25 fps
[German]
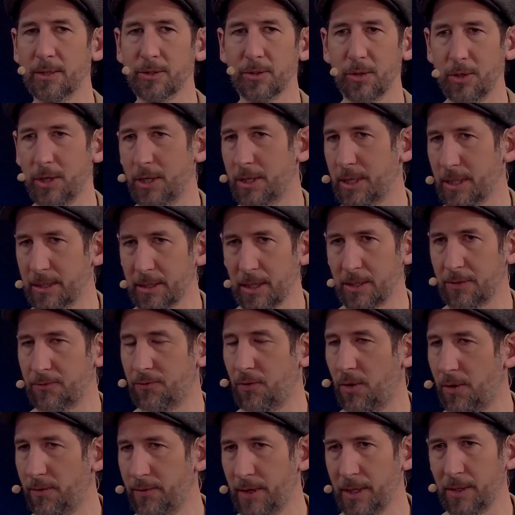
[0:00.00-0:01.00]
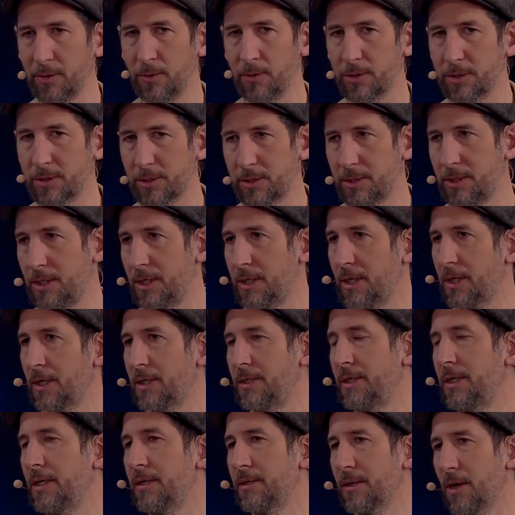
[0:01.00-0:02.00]
sondern das als Vorwand nutzen, ihre
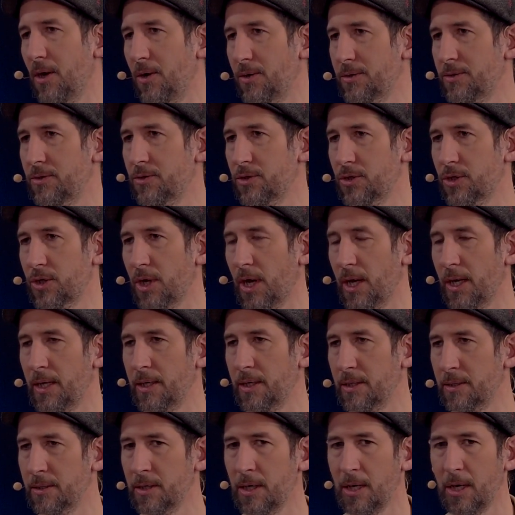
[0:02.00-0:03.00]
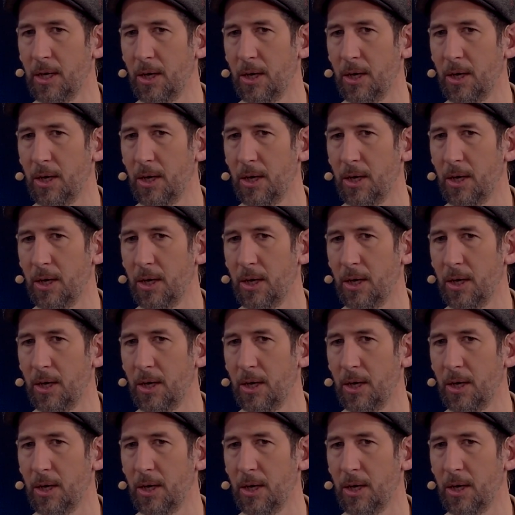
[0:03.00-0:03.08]
Rendite auch zu steigern